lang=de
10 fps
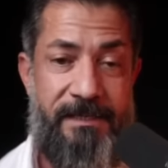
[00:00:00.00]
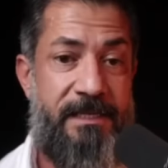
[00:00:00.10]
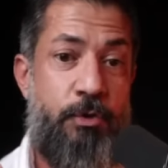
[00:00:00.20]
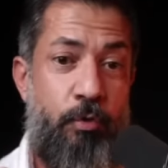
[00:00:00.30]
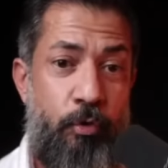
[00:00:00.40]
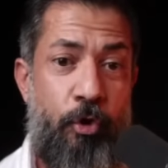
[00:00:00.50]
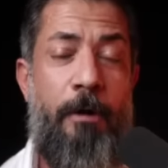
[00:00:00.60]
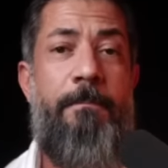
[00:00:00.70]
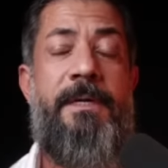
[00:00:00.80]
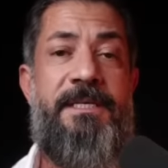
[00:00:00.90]
Dazu
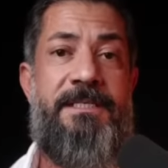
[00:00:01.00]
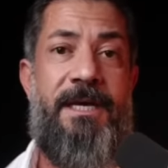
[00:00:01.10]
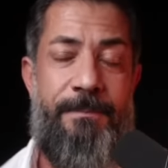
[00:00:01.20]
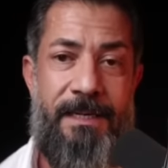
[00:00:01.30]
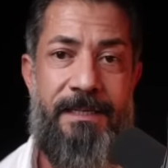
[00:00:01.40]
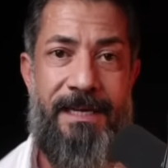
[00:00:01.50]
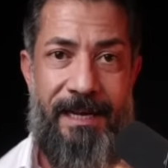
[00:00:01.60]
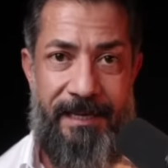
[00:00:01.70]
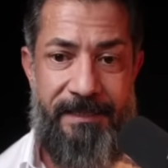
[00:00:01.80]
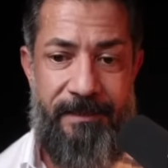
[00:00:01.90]
komme ich aber
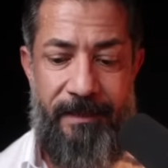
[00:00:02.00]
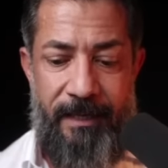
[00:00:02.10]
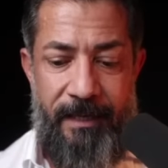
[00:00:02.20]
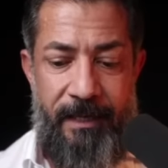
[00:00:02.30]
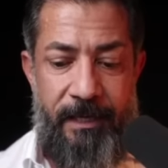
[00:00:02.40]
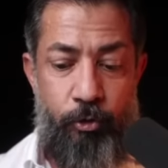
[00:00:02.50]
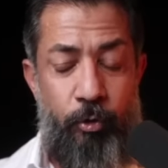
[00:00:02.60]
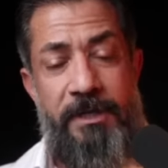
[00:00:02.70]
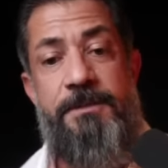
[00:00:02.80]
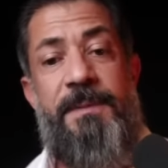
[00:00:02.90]
gleich.
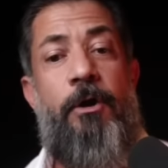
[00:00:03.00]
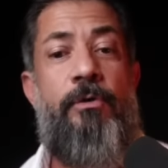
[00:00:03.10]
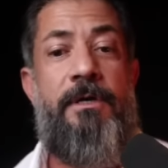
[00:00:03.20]
Nur ist mir auch